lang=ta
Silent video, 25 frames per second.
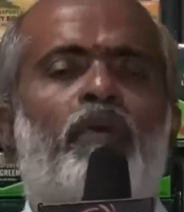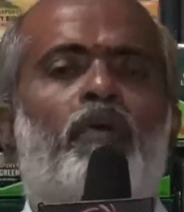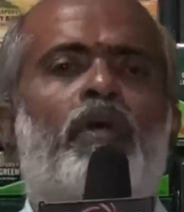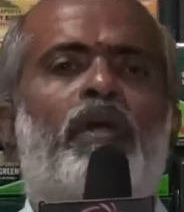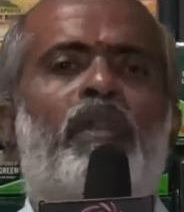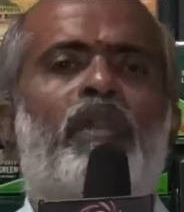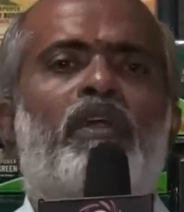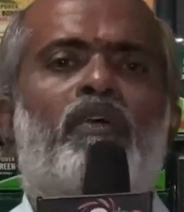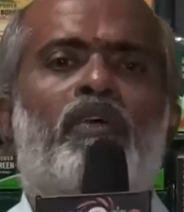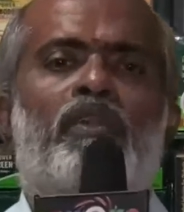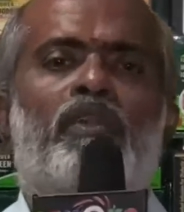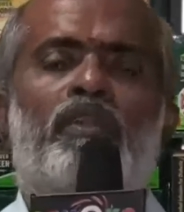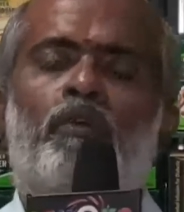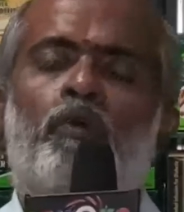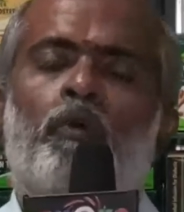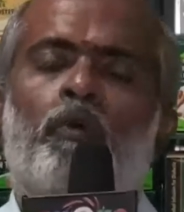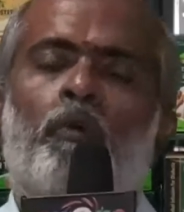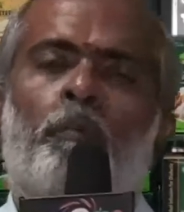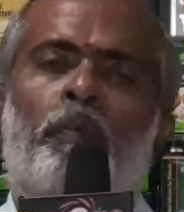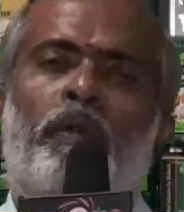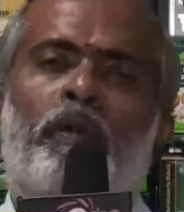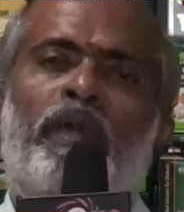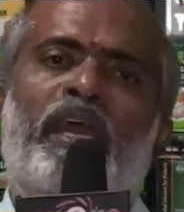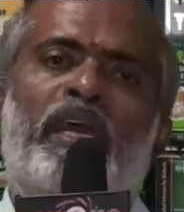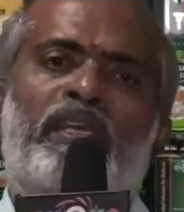உங்களுக்கு வந்து
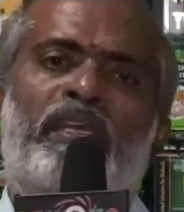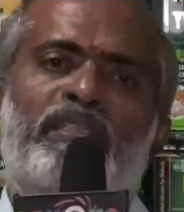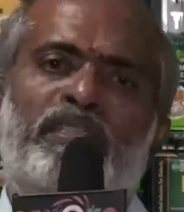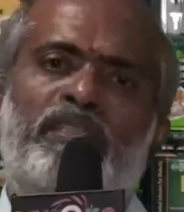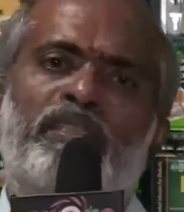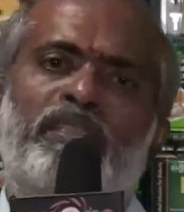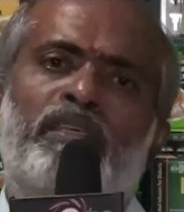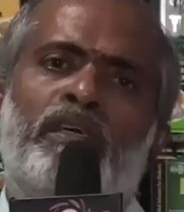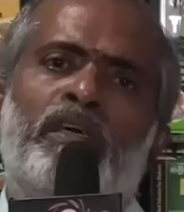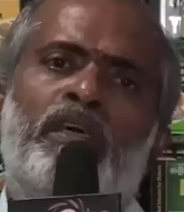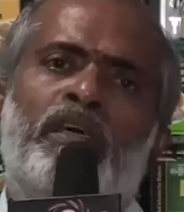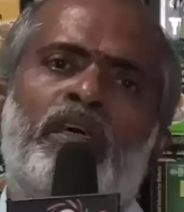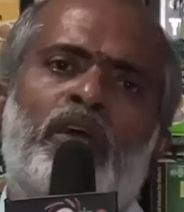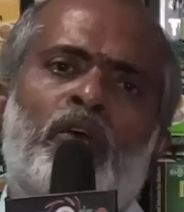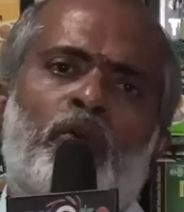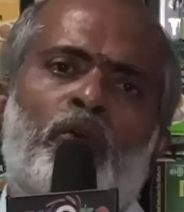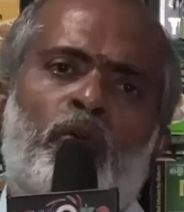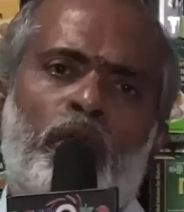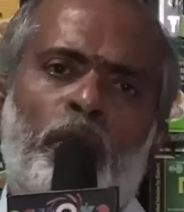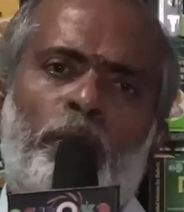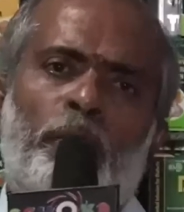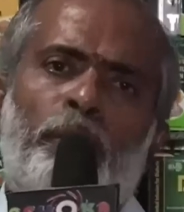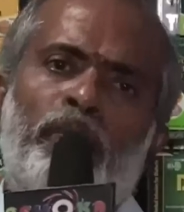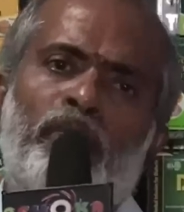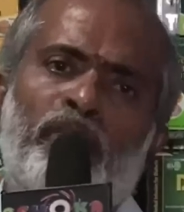உப்பு கேஸு
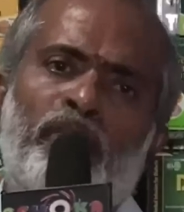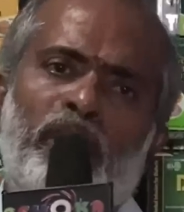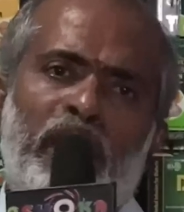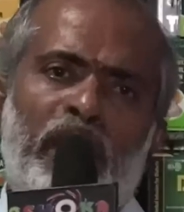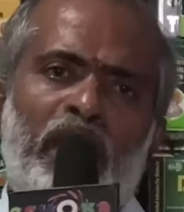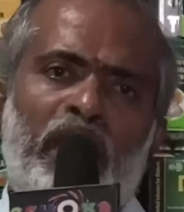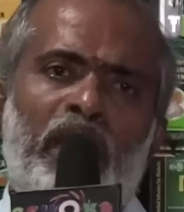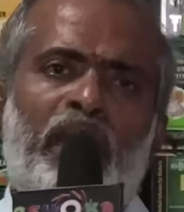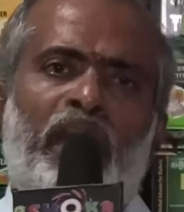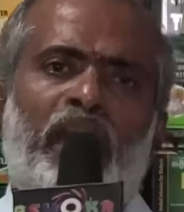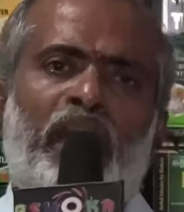கொழுப்பு வெளியில்